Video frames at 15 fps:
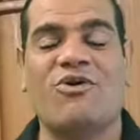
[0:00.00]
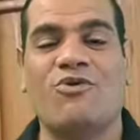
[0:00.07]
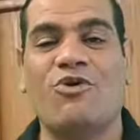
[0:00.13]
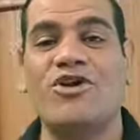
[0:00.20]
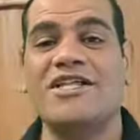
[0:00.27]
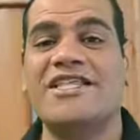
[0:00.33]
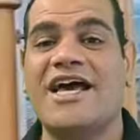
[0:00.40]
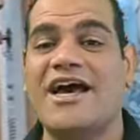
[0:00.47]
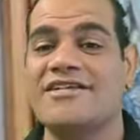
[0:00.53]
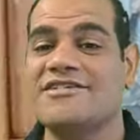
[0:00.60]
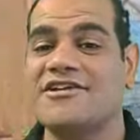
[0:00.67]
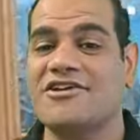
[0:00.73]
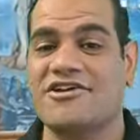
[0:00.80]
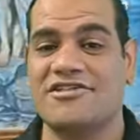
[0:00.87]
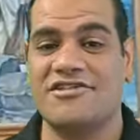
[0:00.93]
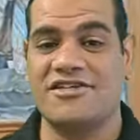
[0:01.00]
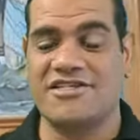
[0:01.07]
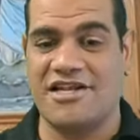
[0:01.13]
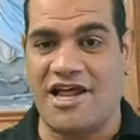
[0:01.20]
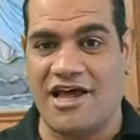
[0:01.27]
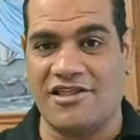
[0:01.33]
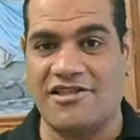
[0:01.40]
ولد هذا القديس
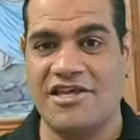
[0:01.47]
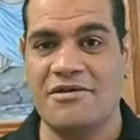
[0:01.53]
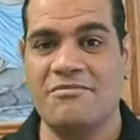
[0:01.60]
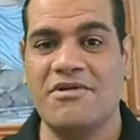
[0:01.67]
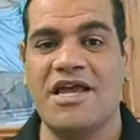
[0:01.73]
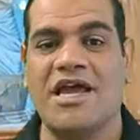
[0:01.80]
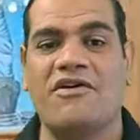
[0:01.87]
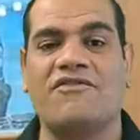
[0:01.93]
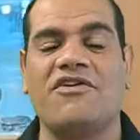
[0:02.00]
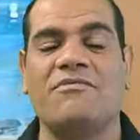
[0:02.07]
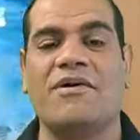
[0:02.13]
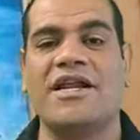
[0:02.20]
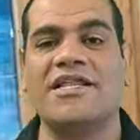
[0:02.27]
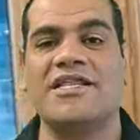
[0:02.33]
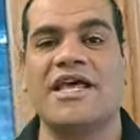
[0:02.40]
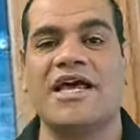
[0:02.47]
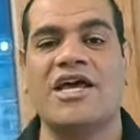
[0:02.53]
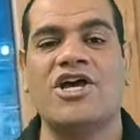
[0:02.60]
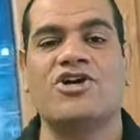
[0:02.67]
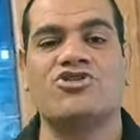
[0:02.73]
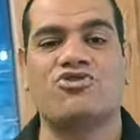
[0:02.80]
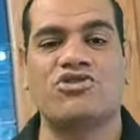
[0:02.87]
العظيم في
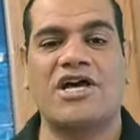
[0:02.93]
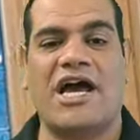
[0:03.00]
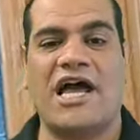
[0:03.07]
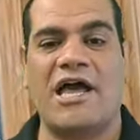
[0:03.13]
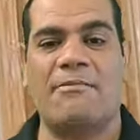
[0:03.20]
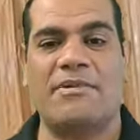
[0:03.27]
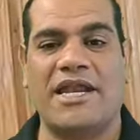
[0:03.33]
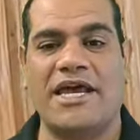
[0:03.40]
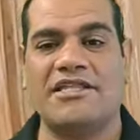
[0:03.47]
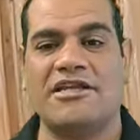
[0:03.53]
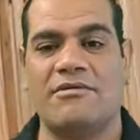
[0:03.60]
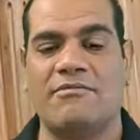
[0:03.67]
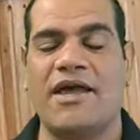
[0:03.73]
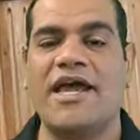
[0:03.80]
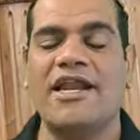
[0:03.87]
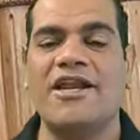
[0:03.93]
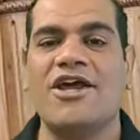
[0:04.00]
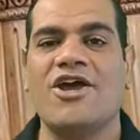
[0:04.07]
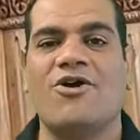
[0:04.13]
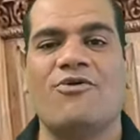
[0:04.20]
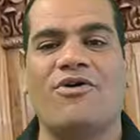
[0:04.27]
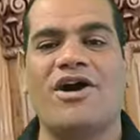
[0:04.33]
بلده تدعى بلاد المال
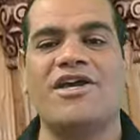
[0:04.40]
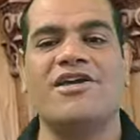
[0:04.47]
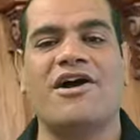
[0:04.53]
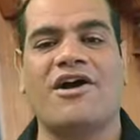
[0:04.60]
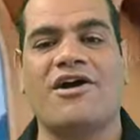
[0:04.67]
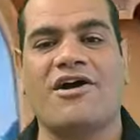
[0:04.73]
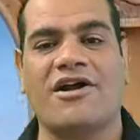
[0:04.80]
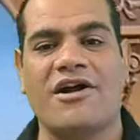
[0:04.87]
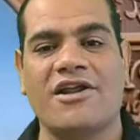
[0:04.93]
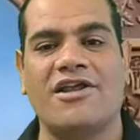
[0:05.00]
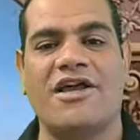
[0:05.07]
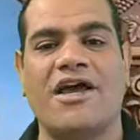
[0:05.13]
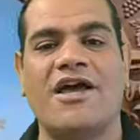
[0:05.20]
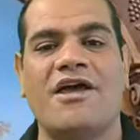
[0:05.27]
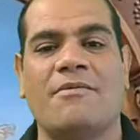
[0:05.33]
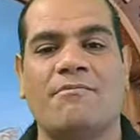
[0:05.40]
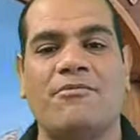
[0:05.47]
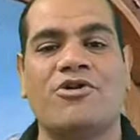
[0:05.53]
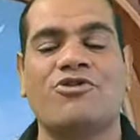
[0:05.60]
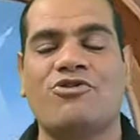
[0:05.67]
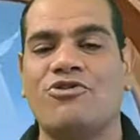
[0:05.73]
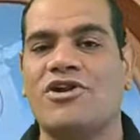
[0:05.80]
وهي قريه
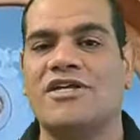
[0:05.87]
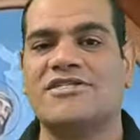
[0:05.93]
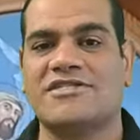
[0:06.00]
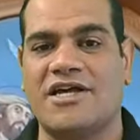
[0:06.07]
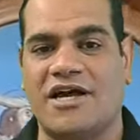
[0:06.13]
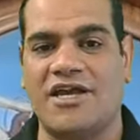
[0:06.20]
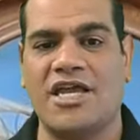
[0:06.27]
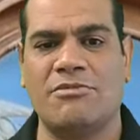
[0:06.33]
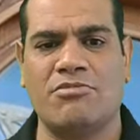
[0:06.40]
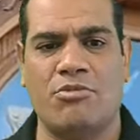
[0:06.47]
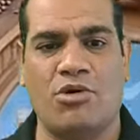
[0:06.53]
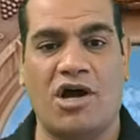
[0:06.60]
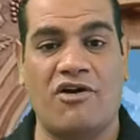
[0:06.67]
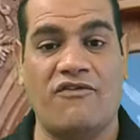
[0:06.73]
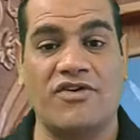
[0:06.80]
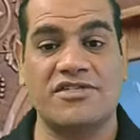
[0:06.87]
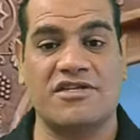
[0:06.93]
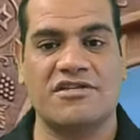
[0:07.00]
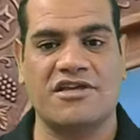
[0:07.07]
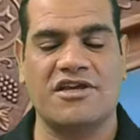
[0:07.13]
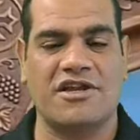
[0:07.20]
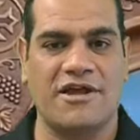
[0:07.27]
من قرى الصعيد
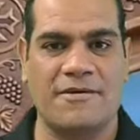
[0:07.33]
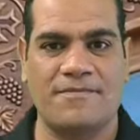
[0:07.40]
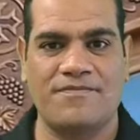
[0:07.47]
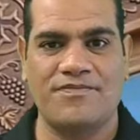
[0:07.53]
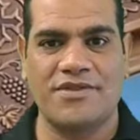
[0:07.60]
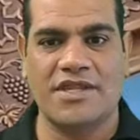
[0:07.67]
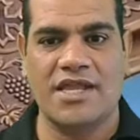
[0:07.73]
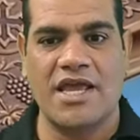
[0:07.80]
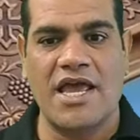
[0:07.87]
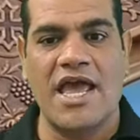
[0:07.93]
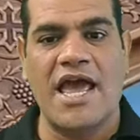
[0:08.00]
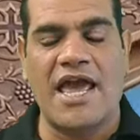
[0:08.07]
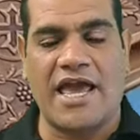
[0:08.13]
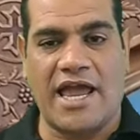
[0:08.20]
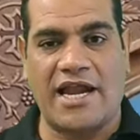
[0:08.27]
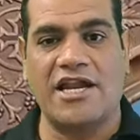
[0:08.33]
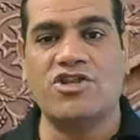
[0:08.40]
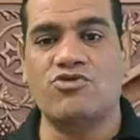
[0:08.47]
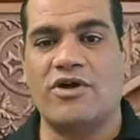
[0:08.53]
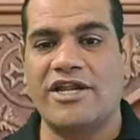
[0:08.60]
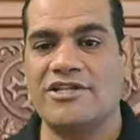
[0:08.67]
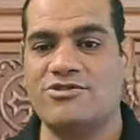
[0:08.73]
بمحافظه قنا
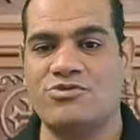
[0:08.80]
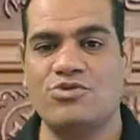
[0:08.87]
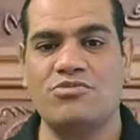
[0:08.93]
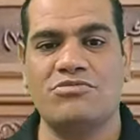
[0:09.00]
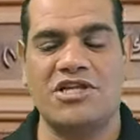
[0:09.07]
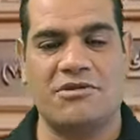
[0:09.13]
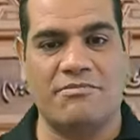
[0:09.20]
كانت والدته من